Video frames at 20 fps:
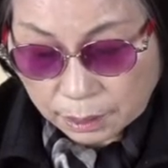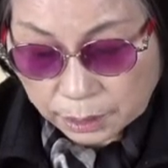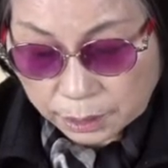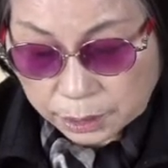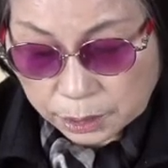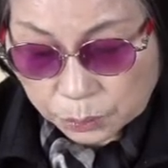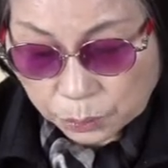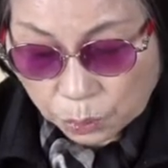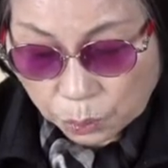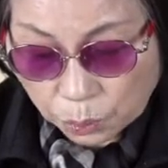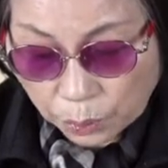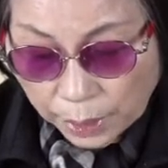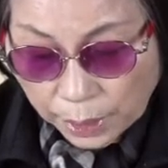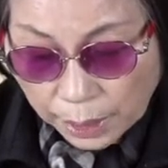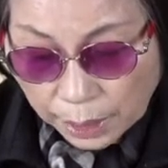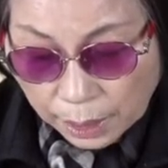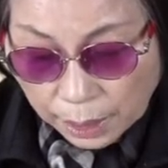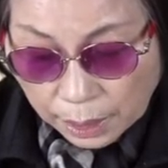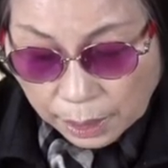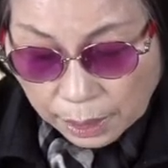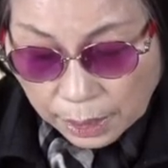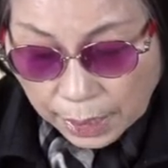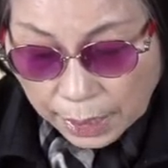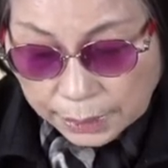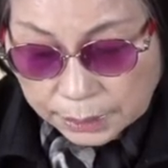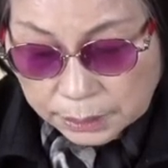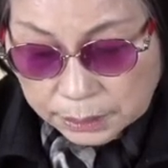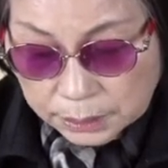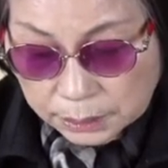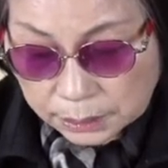그러면 왜
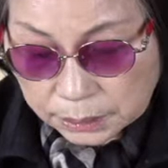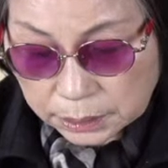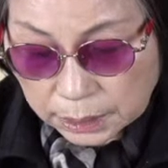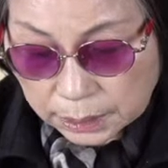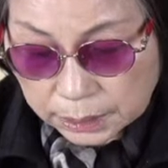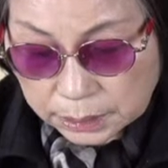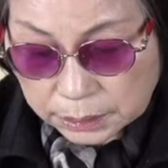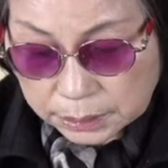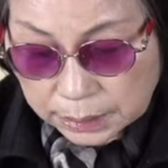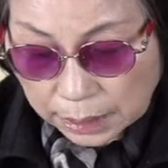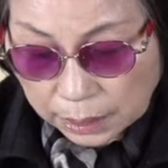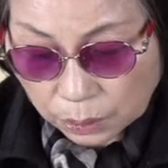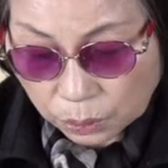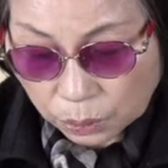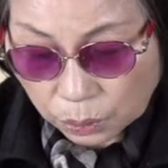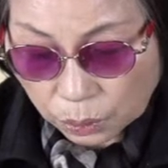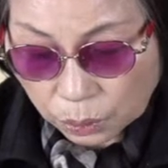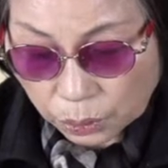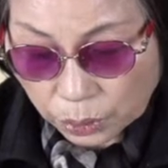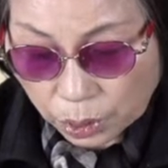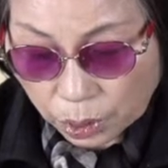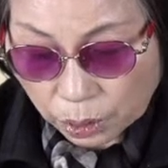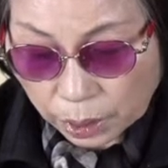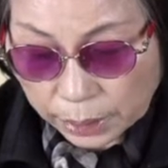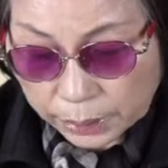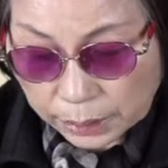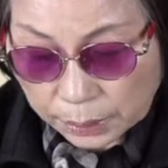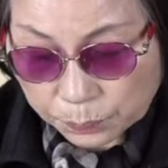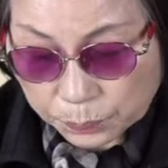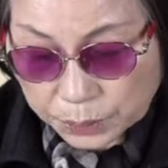안에서 기다리지 않고
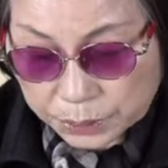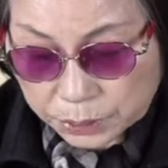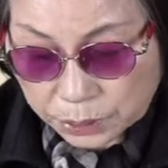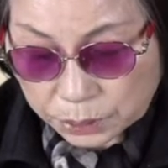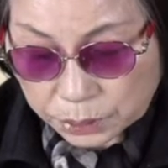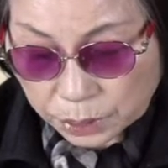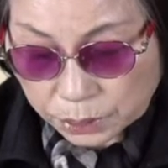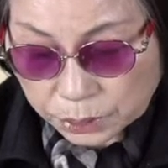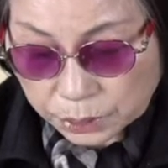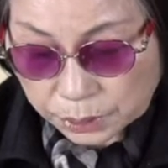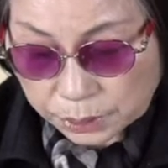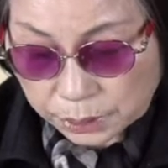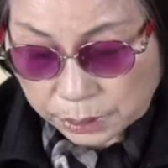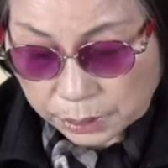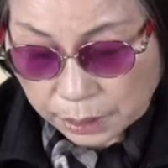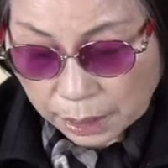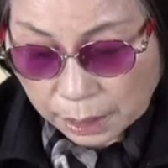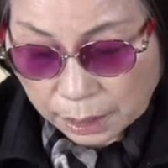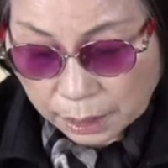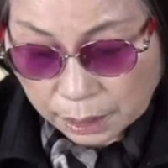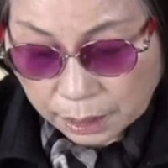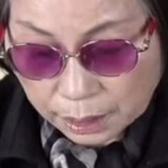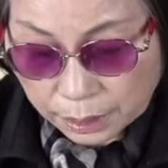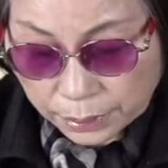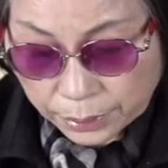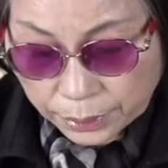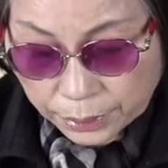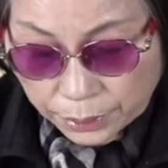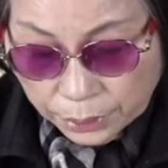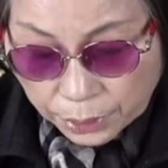현관 앞에서 서성일까?
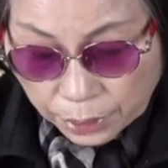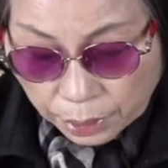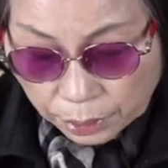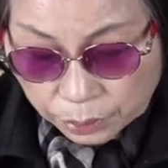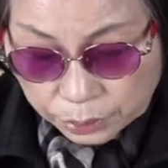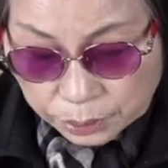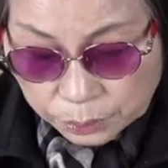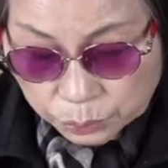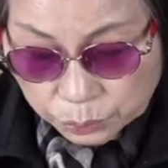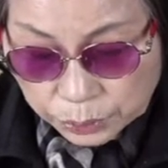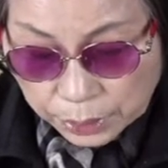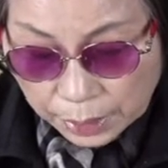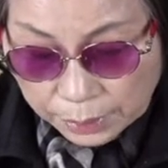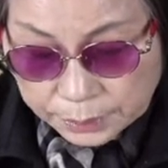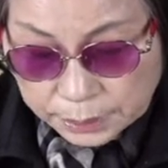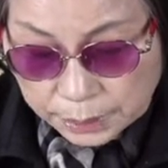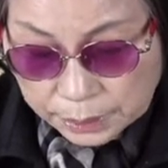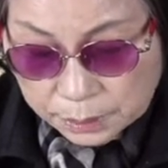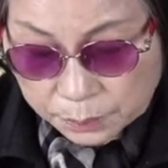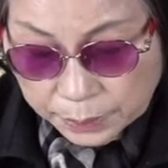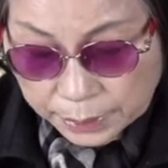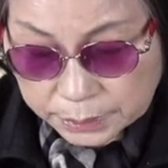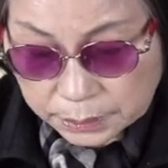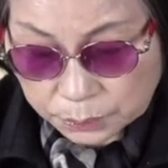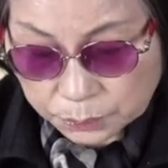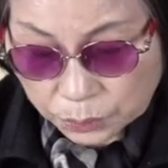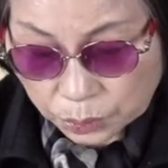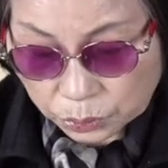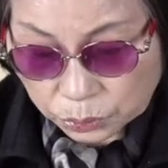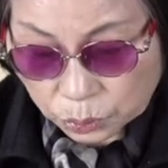형은물한 잔을
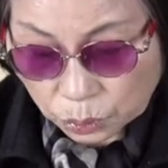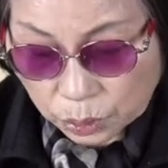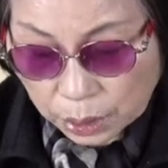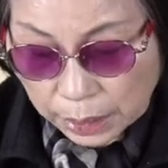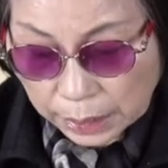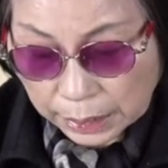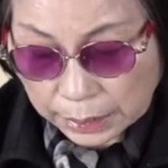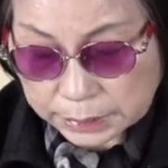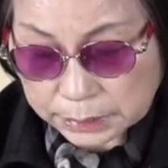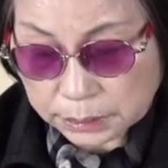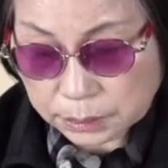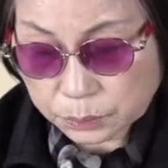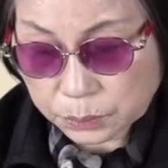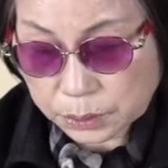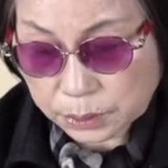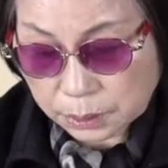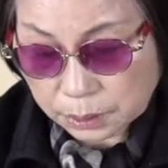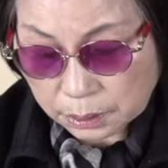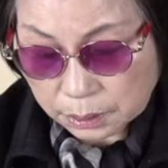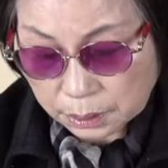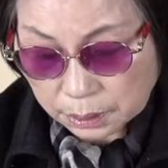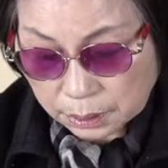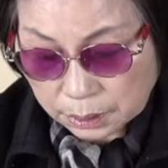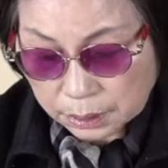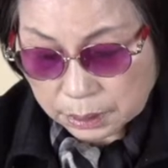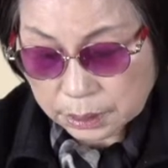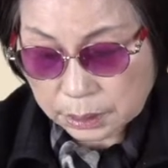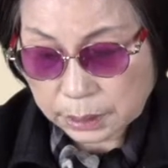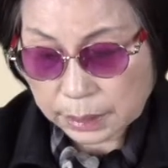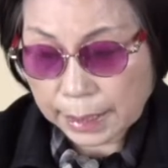마시며 놀란 가슴을
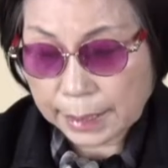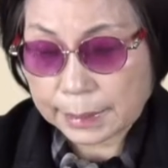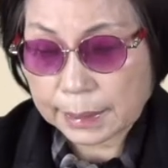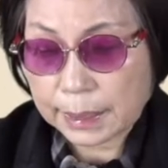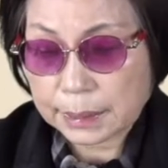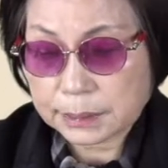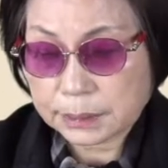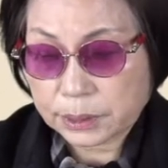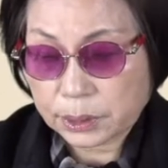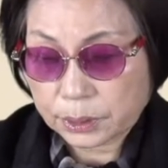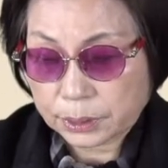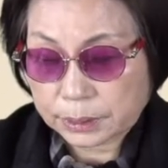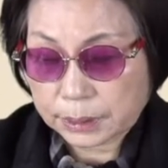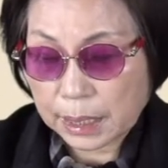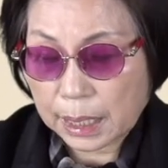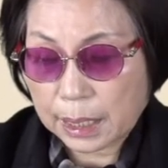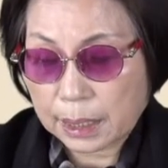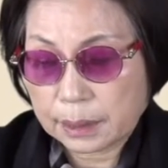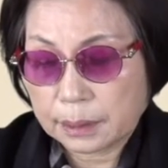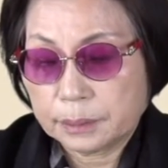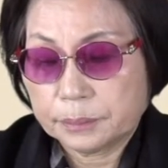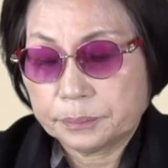어, 가라앉혔다.